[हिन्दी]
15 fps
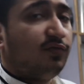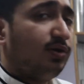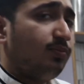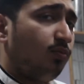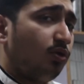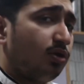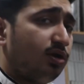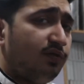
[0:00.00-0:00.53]

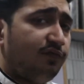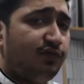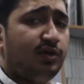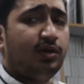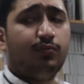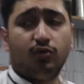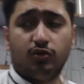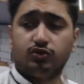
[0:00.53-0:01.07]
वन बोतल
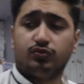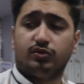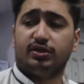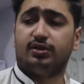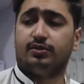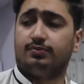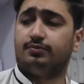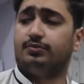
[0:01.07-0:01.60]
फिलअप हो
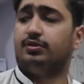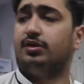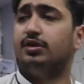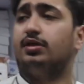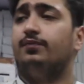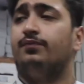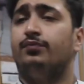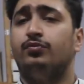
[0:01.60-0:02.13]
चुकी है
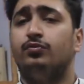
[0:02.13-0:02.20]
ठीक है